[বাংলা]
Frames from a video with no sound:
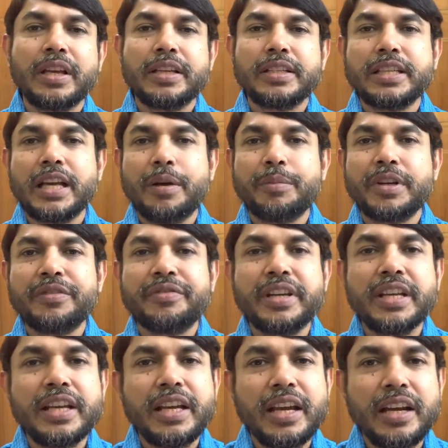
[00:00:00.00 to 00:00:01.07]
যে আমরা
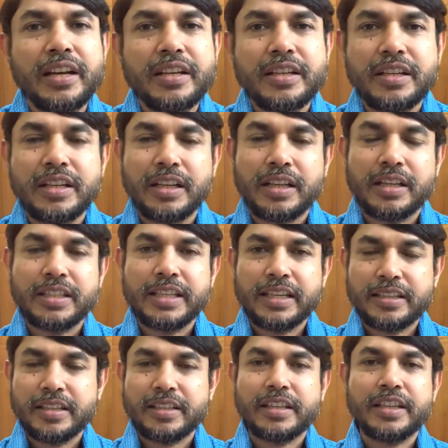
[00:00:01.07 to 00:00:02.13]
ফ্রি হ্যান্ড যে
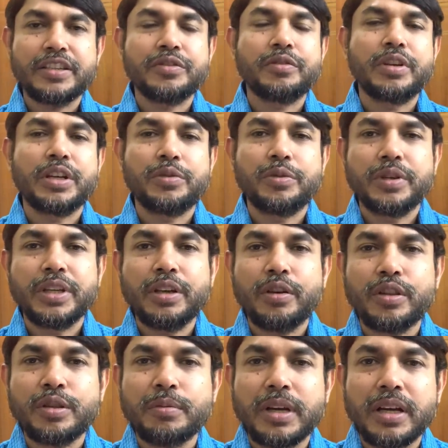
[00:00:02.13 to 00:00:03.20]
এক্সারসাইজগুলো করি
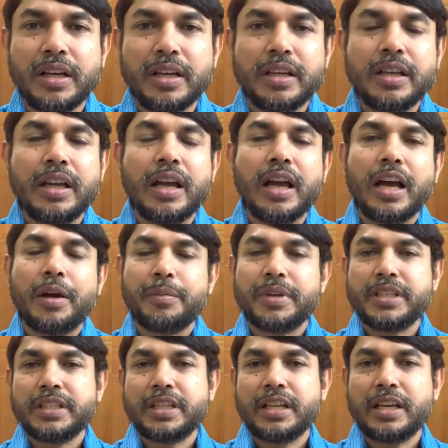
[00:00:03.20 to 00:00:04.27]
অথবা আমরা
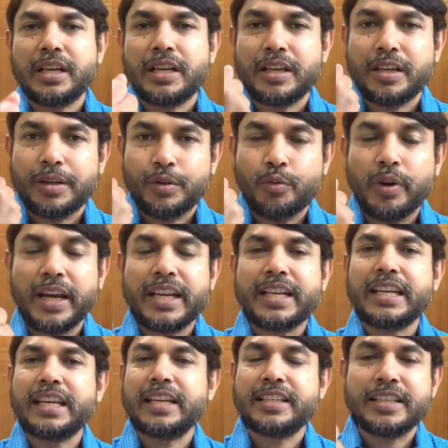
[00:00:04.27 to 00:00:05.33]
যেটা ওয়েট
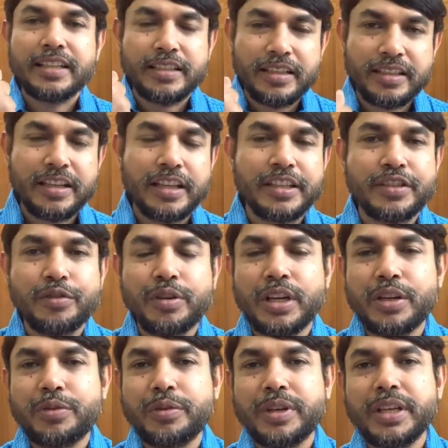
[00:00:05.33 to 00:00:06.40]
নিয়ে যে এক্সারসাইজগুলো
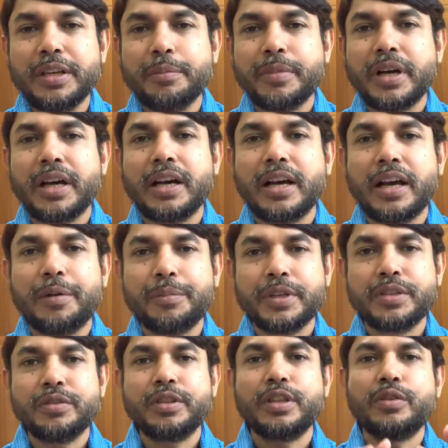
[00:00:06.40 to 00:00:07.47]
করি বা আমরা
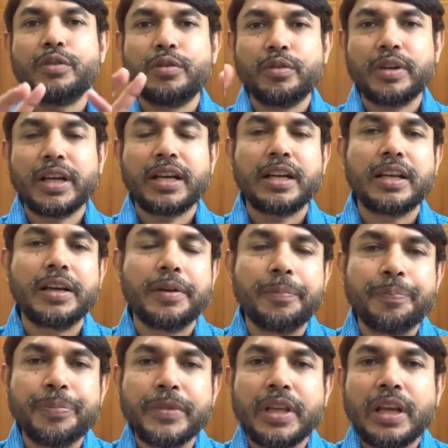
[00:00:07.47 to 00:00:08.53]
যদি কোনো একটা
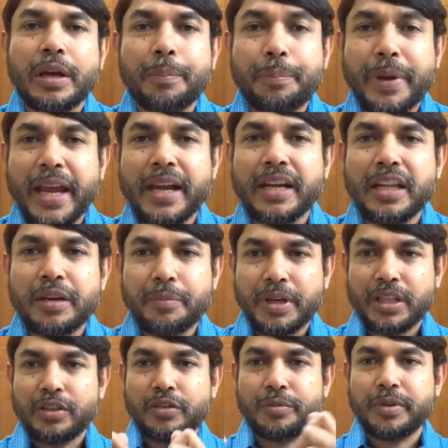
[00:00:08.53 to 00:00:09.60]
ব্যান্ডের
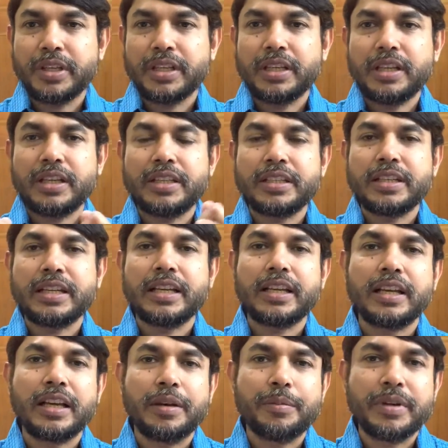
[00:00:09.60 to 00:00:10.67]
মাধ্যমে হ্যাঁ যেটা
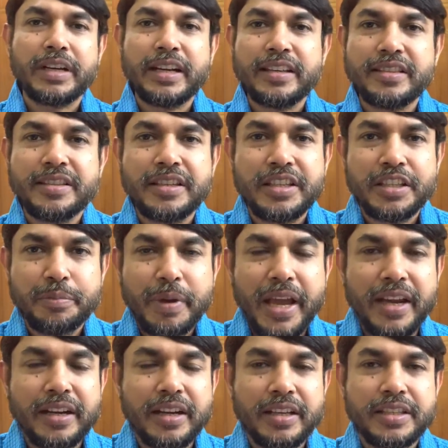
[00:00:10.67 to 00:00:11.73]
আমরা রেজিস্ট্যান্স
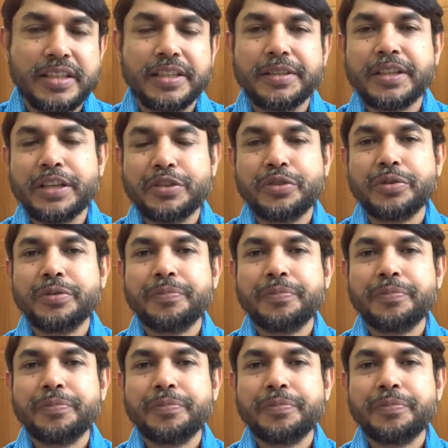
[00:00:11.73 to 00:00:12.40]
ব্যান্ড আছে কিছু